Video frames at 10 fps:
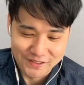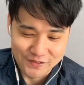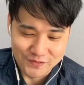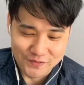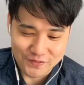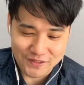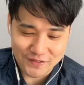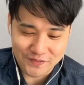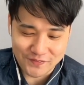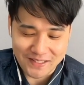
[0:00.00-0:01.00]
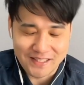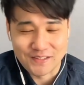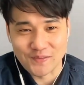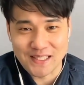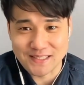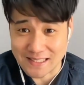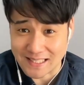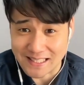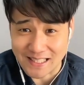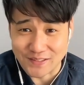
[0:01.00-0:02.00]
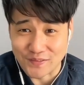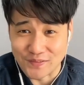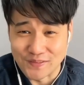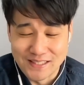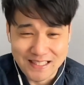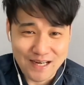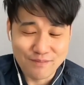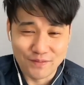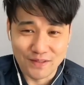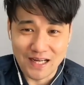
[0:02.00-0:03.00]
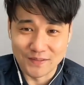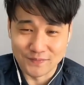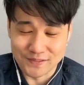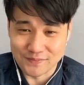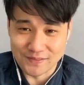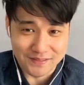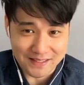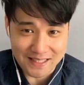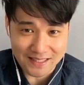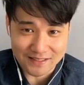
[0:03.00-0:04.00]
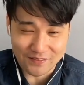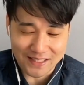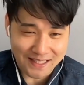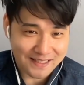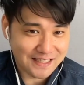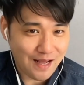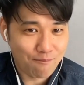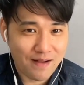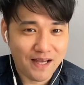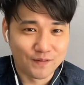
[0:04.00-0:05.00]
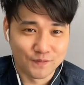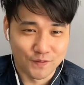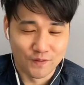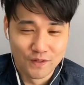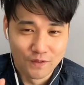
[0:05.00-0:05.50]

遊戯王のね、とりあえずね、あのー、神のカードっていうのが、のがね、さんまいあるんですよ。